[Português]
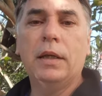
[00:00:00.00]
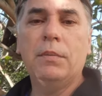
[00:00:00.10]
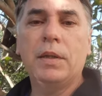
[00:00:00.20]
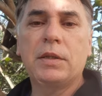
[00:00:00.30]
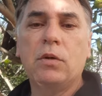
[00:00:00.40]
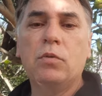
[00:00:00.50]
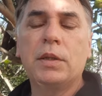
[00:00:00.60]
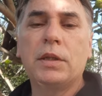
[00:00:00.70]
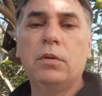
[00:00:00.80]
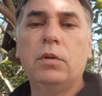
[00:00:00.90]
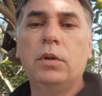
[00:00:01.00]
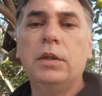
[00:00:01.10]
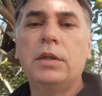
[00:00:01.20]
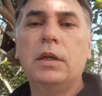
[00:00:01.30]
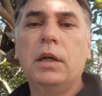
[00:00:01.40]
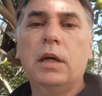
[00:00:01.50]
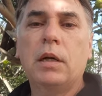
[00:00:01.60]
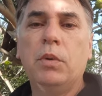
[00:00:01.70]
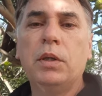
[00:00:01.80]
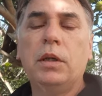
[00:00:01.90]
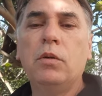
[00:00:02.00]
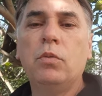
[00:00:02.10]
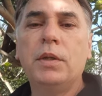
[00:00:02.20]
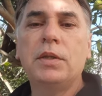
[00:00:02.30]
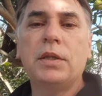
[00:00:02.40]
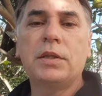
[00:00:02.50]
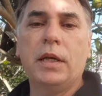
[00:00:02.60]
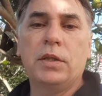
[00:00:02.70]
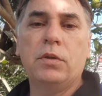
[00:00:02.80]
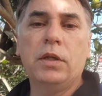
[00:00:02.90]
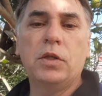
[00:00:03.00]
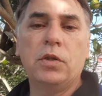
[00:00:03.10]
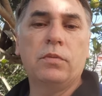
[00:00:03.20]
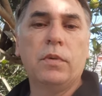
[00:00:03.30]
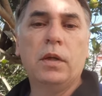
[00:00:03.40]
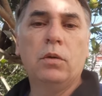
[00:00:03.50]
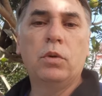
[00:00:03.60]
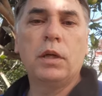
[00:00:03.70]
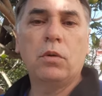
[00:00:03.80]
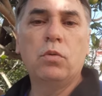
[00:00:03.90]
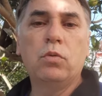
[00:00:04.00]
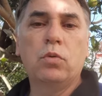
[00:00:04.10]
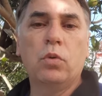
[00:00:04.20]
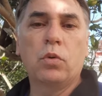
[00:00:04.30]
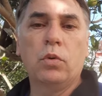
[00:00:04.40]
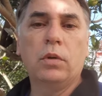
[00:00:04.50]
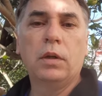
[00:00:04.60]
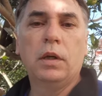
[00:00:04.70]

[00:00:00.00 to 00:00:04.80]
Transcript: Era para ser 1h02, acabou entrando a 1h17, o Netinho, lutar com o turco.